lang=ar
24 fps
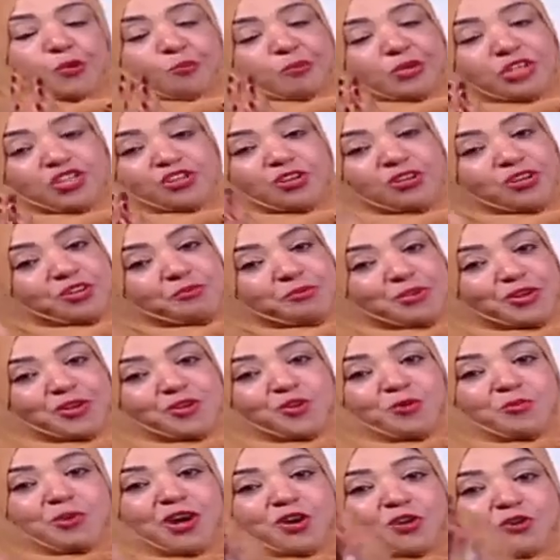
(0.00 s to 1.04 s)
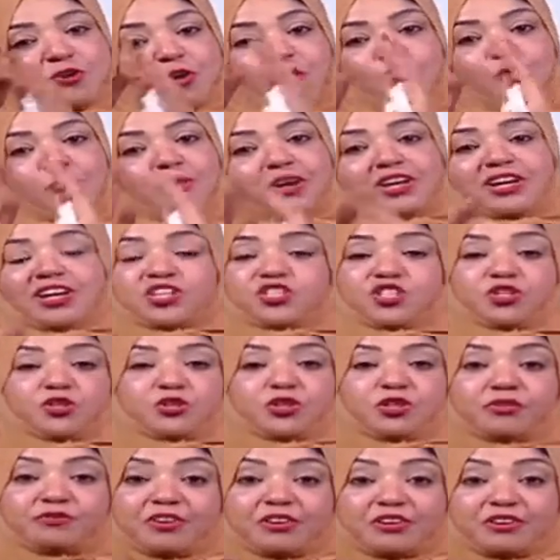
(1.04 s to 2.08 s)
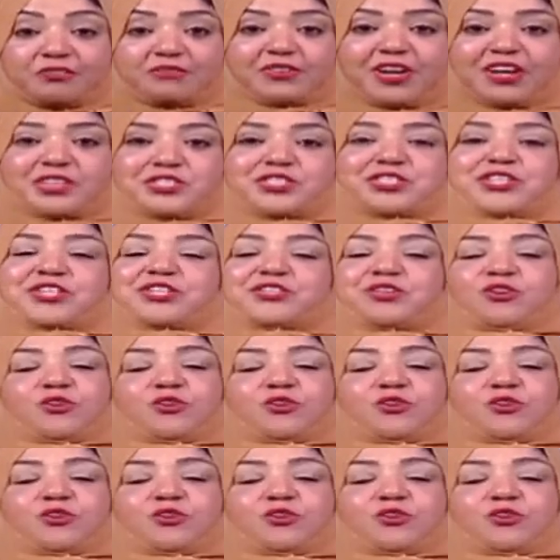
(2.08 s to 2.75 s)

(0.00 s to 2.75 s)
ماشي الله يبارك لهم راحوا معايا عشان نتفرج في حديقه